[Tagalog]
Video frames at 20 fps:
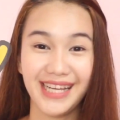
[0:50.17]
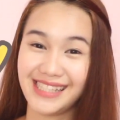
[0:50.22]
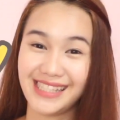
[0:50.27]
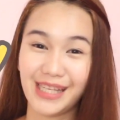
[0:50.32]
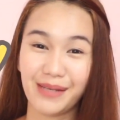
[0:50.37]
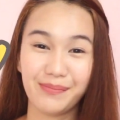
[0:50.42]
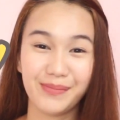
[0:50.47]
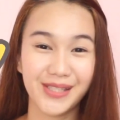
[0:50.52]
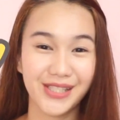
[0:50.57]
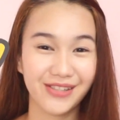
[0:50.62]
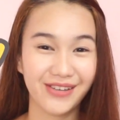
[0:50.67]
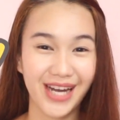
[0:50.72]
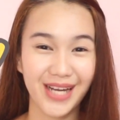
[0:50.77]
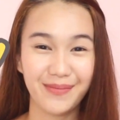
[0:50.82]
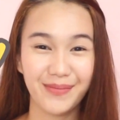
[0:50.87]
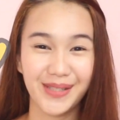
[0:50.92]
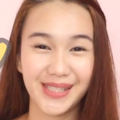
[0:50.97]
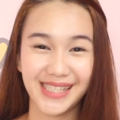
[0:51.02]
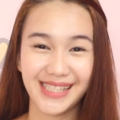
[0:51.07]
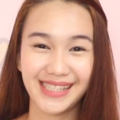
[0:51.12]

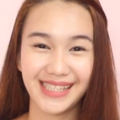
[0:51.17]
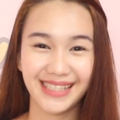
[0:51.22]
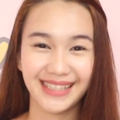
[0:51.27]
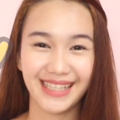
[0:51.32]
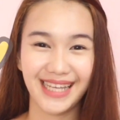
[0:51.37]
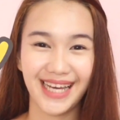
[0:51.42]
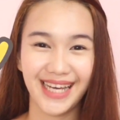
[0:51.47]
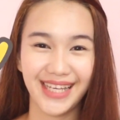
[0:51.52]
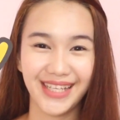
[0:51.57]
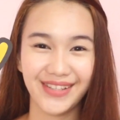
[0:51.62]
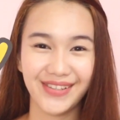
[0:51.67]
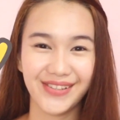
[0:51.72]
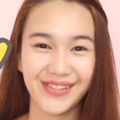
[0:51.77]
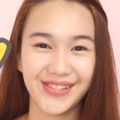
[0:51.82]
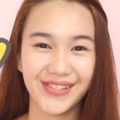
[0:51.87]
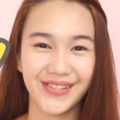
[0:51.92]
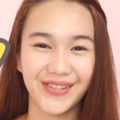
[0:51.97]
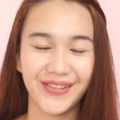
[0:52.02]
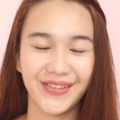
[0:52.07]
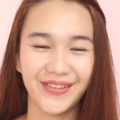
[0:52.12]
subscribers na tayo.
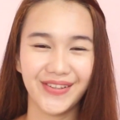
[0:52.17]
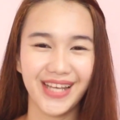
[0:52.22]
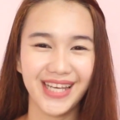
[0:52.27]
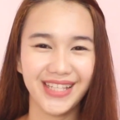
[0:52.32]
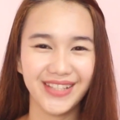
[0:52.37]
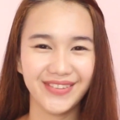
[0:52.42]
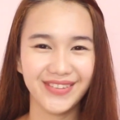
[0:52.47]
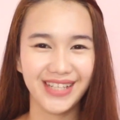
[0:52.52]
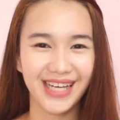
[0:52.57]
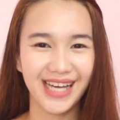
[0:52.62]
So, thank you